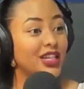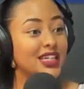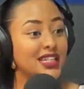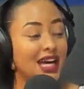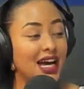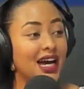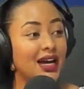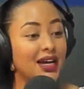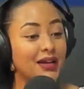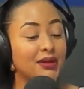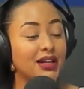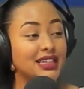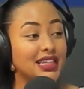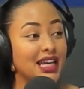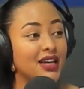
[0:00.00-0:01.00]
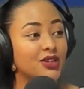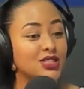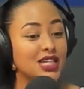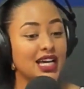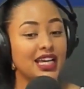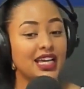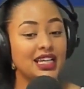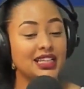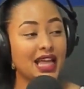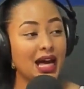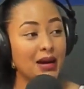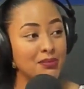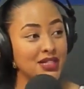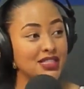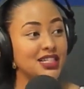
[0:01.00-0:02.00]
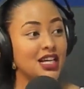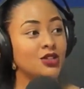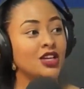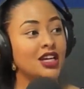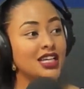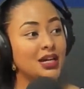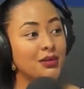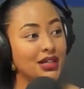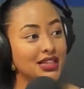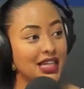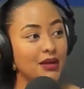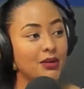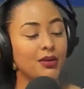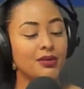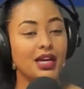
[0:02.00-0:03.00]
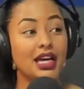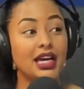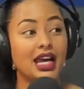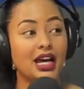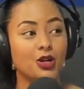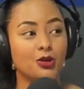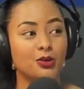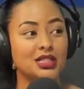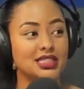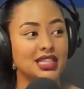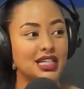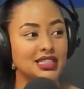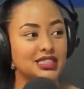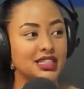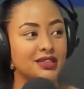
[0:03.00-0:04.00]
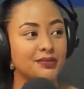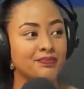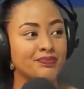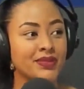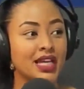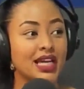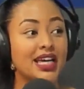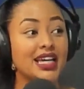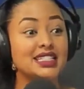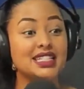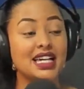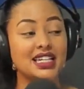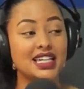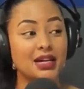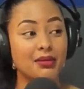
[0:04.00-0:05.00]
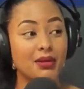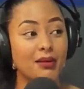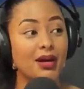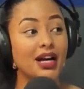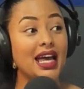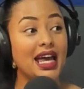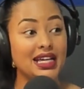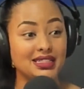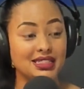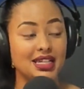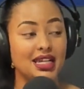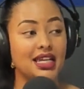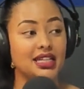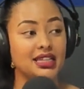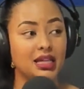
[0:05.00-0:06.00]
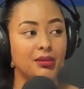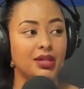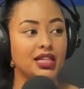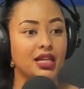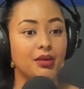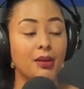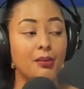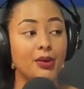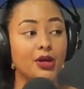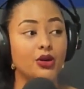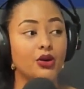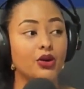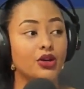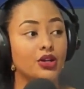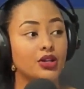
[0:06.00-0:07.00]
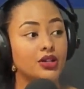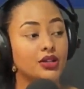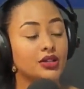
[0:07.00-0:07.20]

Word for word: y ella, eh, o sea, quien le estaba pichando y ella bateaba bien era Robert Sánchez que se llevaban excelentemente bien. Pero, entonces,